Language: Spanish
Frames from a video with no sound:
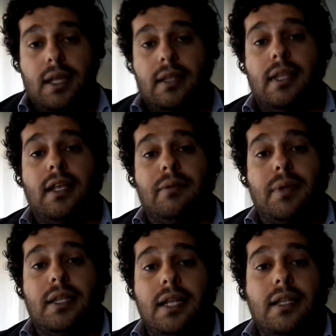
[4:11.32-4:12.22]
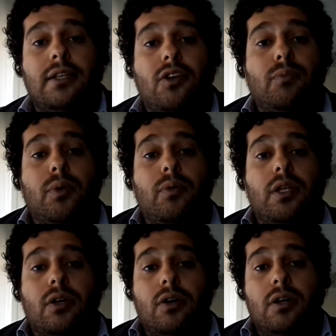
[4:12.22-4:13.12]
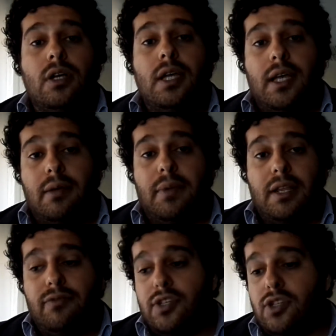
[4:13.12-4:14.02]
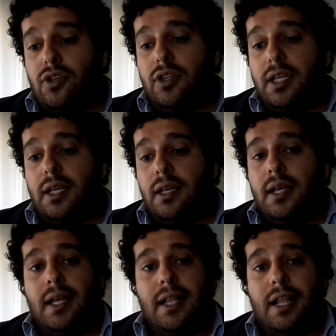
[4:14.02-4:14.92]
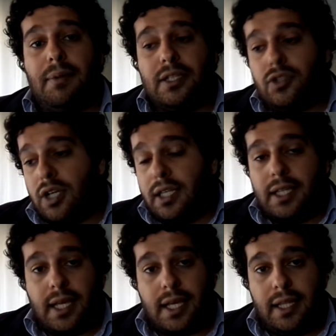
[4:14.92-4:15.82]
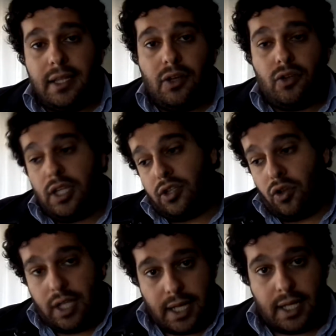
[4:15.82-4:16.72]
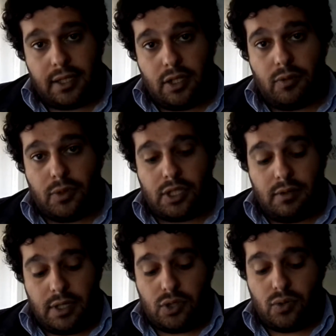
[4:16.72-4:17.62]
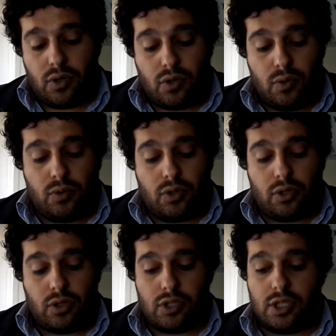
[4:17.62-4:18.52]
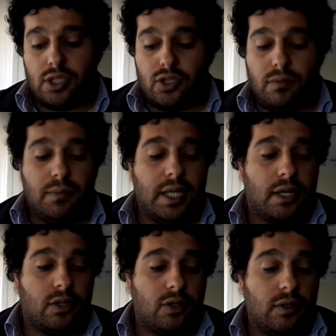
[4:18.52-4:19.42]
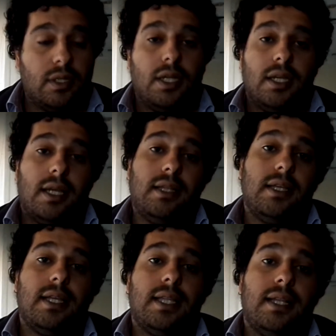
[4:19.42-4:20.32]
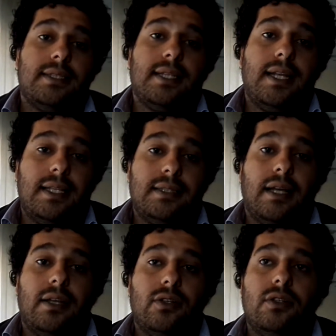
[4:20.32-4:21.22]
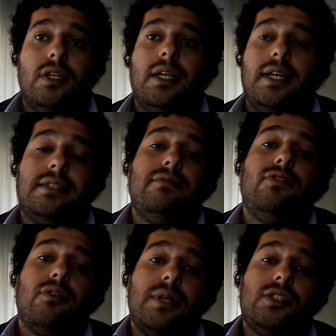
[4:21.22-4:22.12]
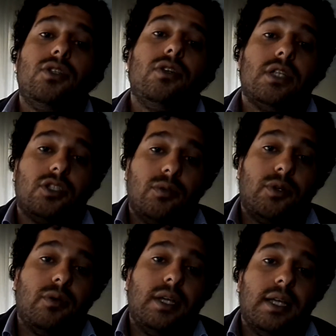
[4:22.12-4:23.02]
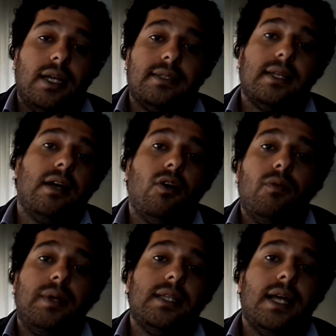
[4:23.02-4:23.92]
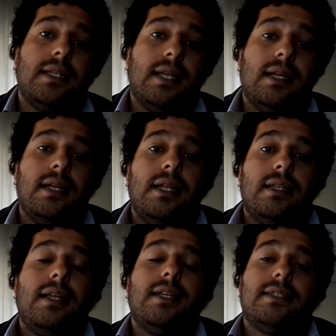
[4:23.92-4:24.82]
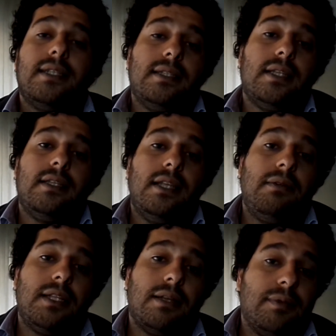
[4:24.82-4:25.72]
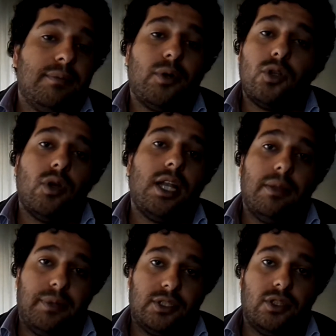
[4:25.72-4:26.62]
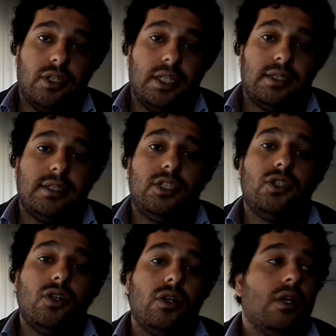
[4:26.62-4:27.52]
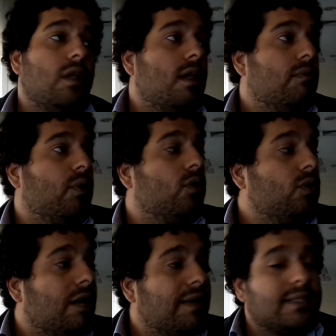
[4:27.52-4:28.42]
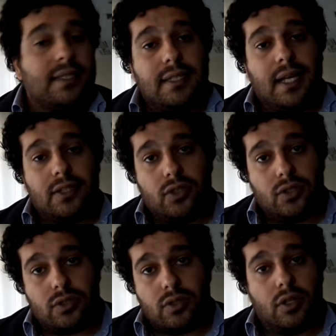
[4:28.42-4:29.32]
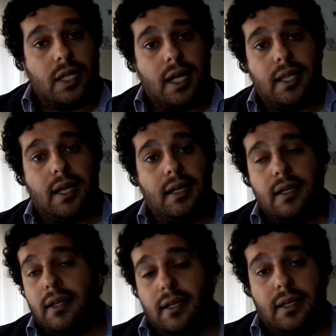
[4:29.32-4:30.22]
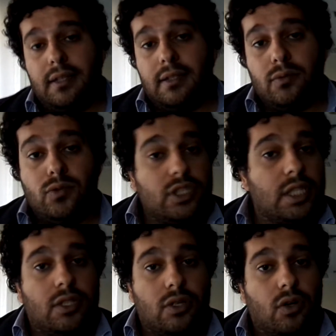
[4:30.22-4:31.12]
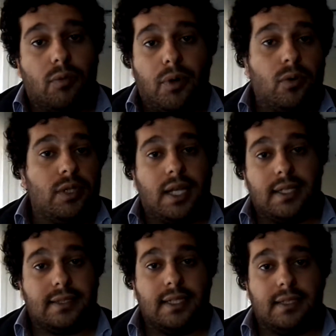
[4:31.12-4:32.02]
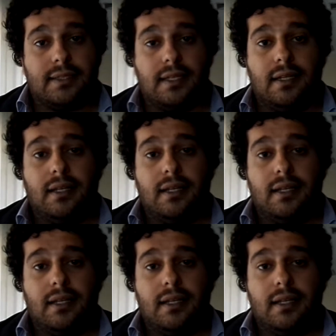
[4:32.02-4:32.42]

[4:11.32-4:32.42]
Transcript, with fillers: tiene que invertir el dinero público en beneficio de la mayor cantidad de gente o de toda la gente en lo posible en su conjunto. Entonces, si yo invierto en digitalizar el Estado, esa información que yo provea, esa open data, tiene que ser entendible también por todas las personas. Si yo pongo una base de datos colgada en un sitio o pongo un RSS,